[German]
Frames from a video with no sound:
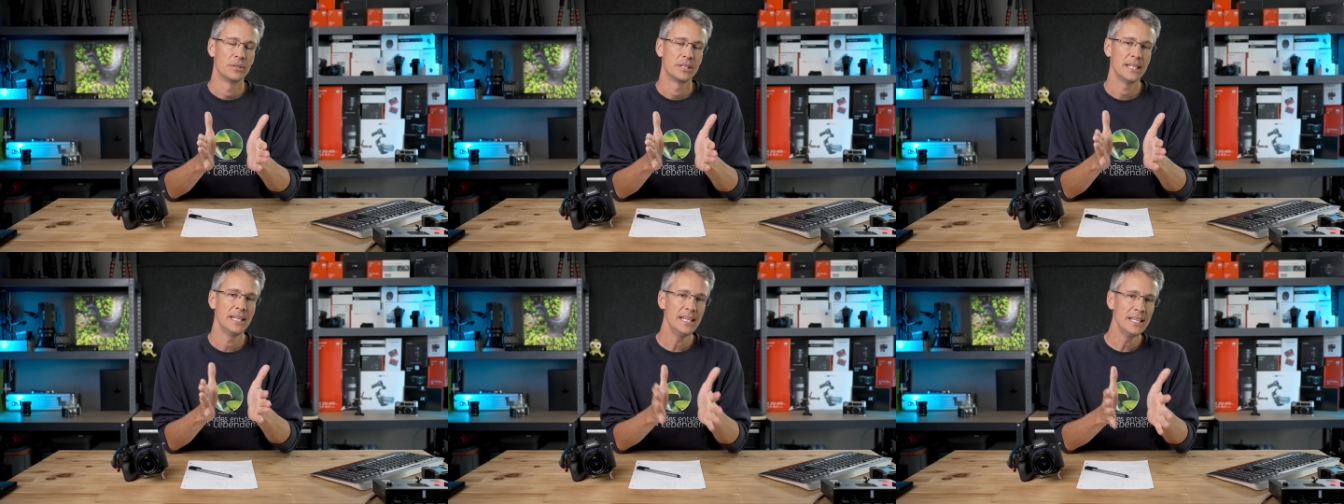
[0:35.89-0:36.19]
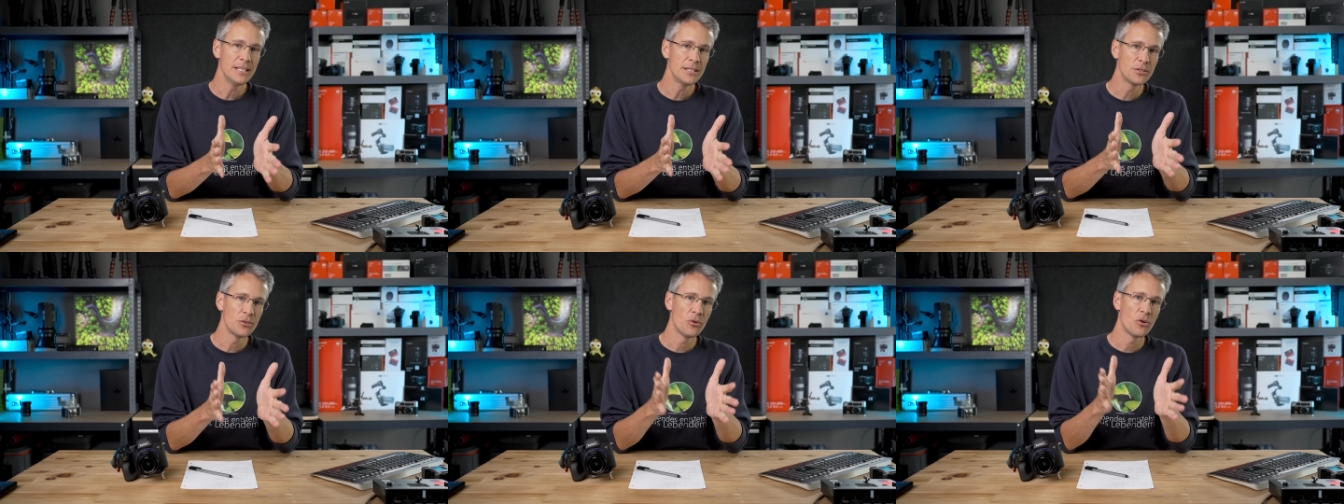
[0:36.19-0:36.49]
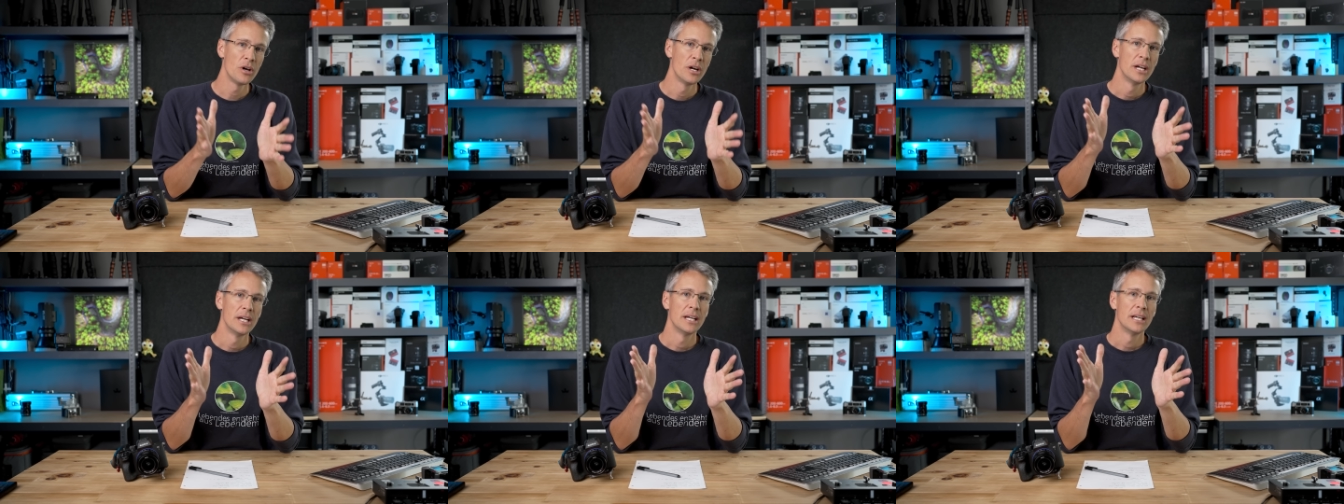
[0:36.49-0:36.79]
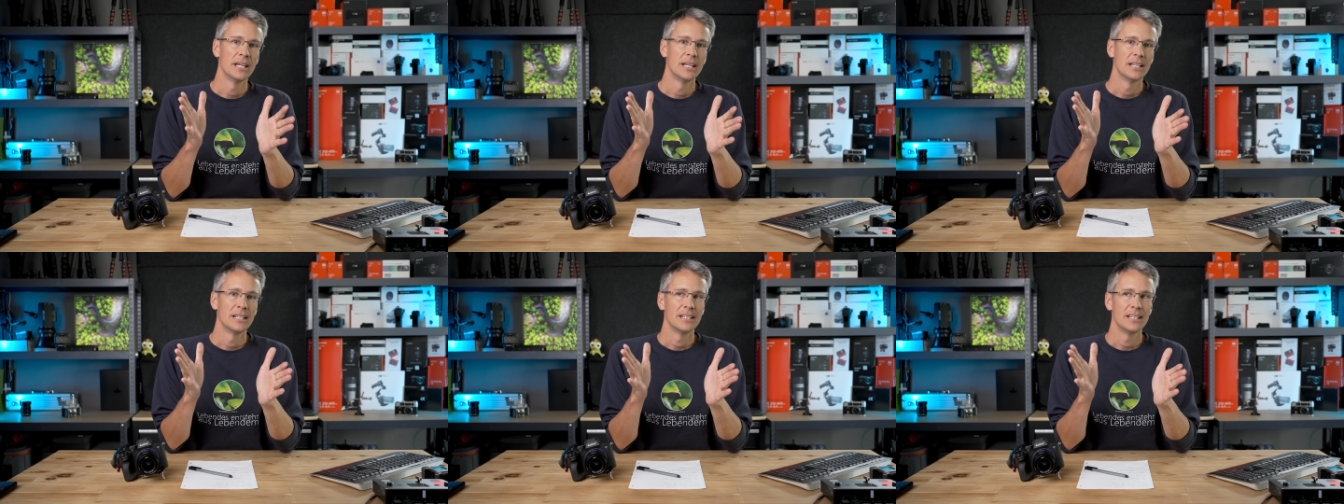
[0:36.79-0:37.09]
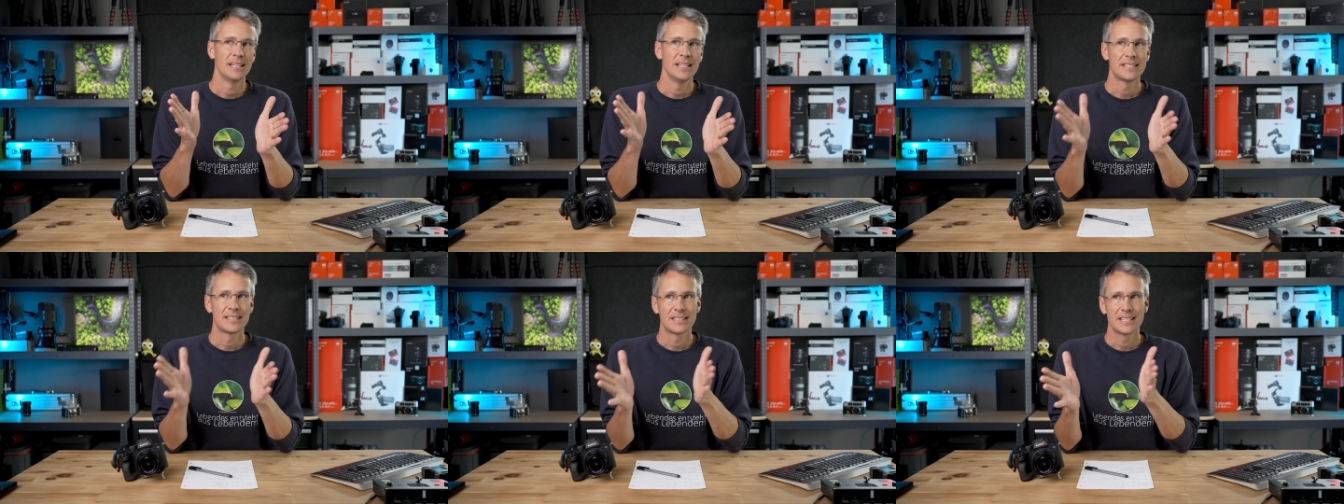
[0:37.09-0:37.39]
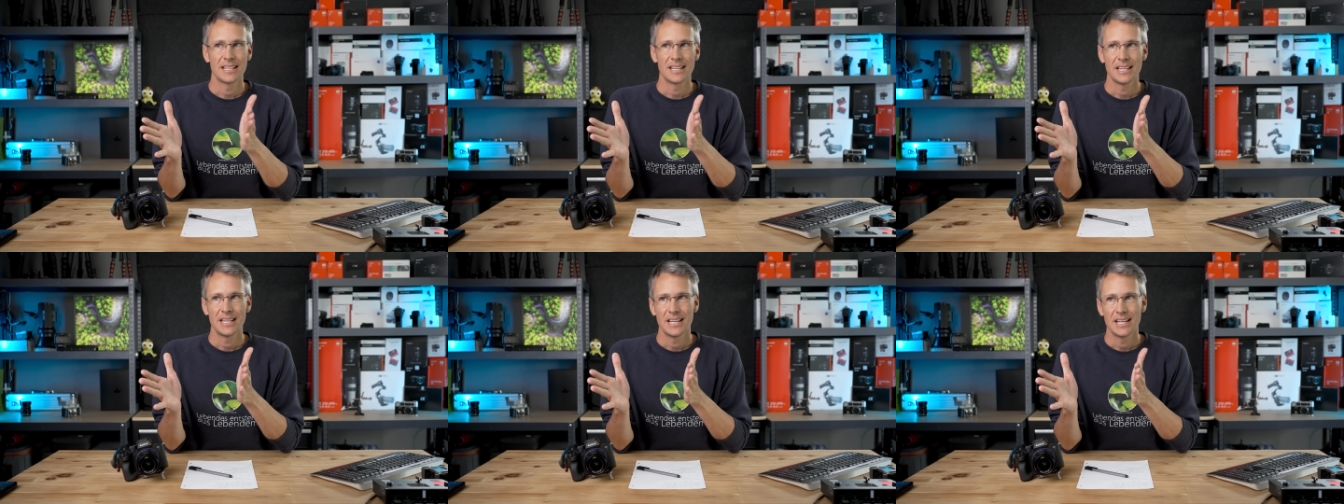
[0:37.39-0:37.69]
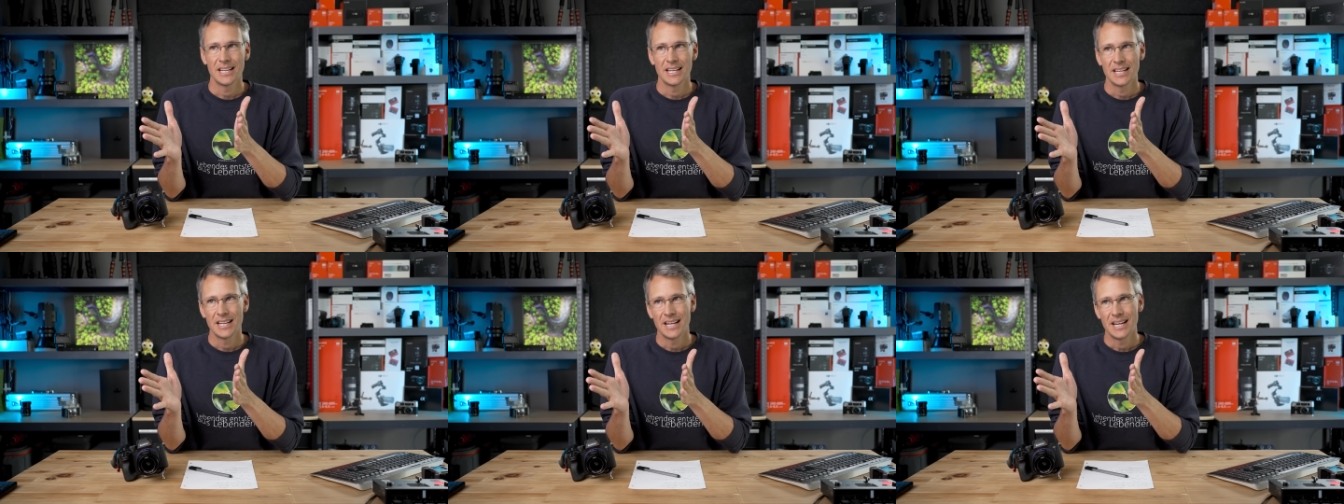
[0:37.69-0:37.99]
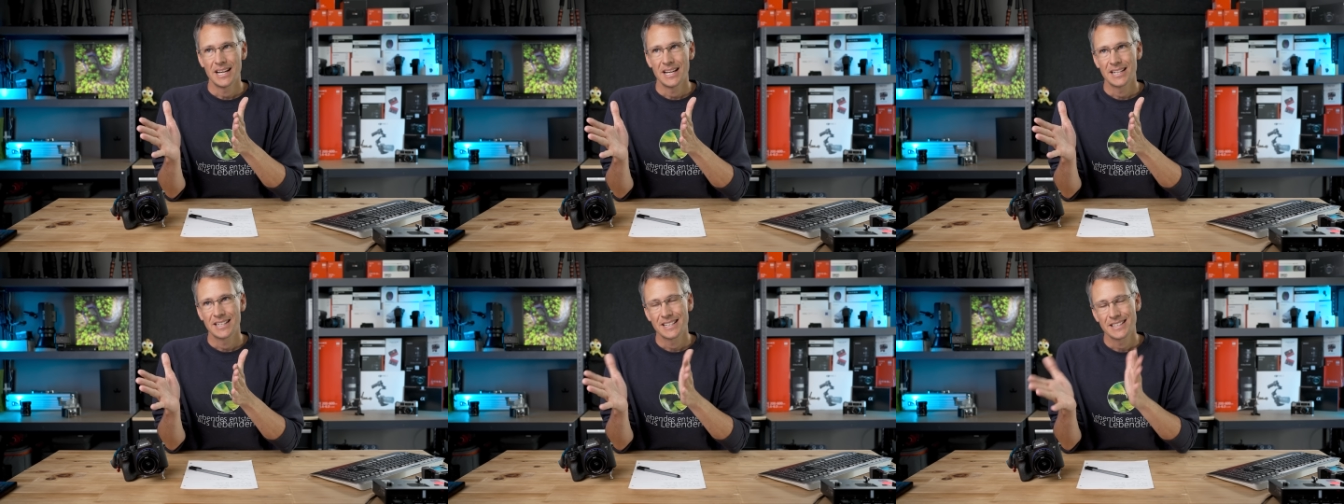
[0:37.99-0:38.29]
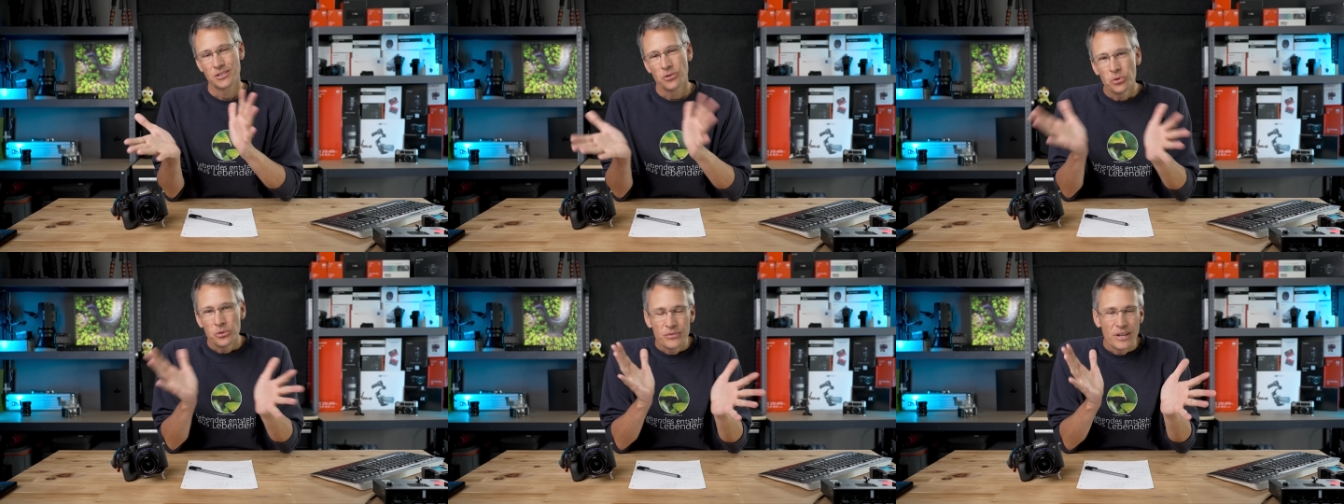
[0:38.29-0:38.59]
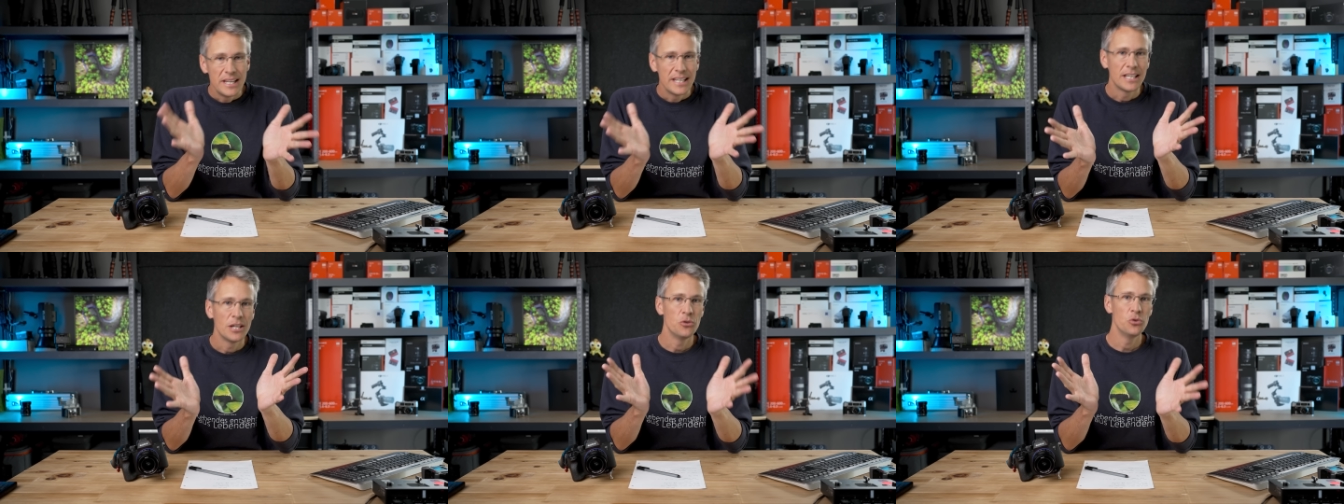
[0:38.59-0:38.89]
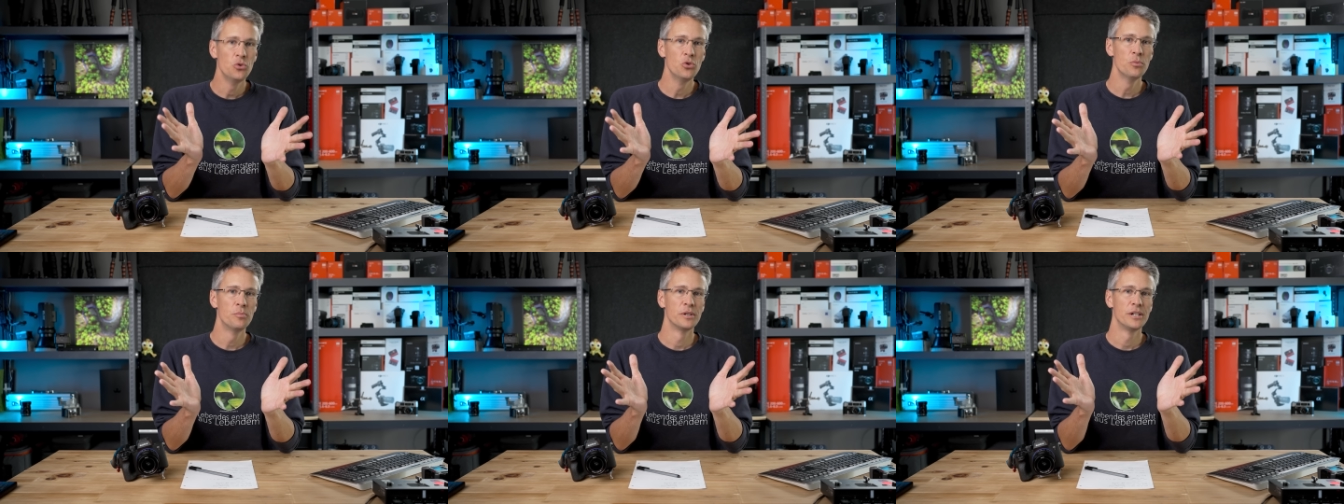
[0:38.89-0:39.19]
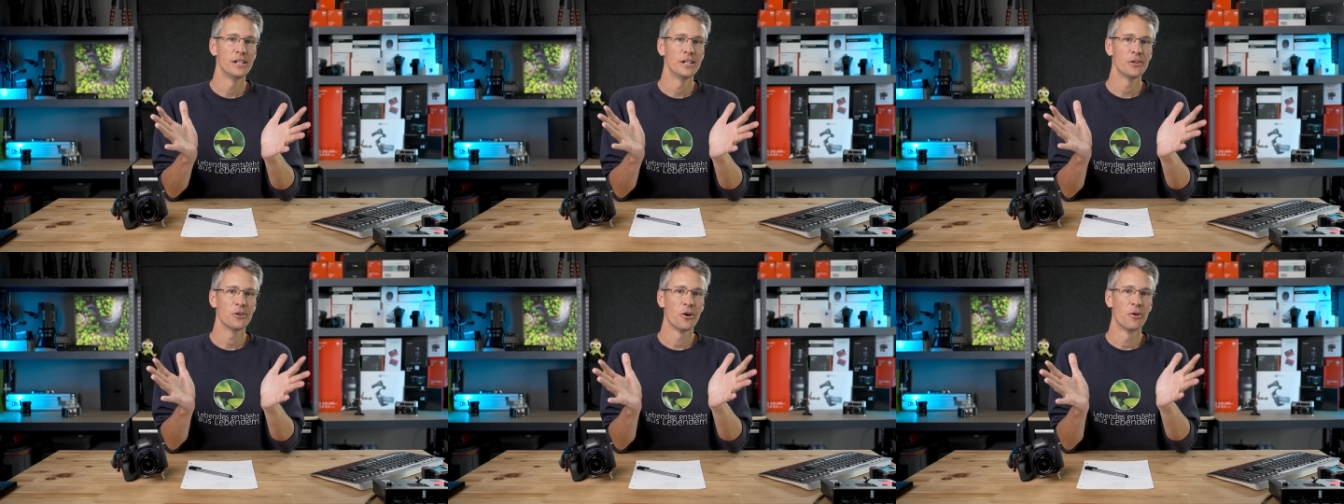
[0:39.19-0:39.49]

Die ISO ist das notwendige Übel,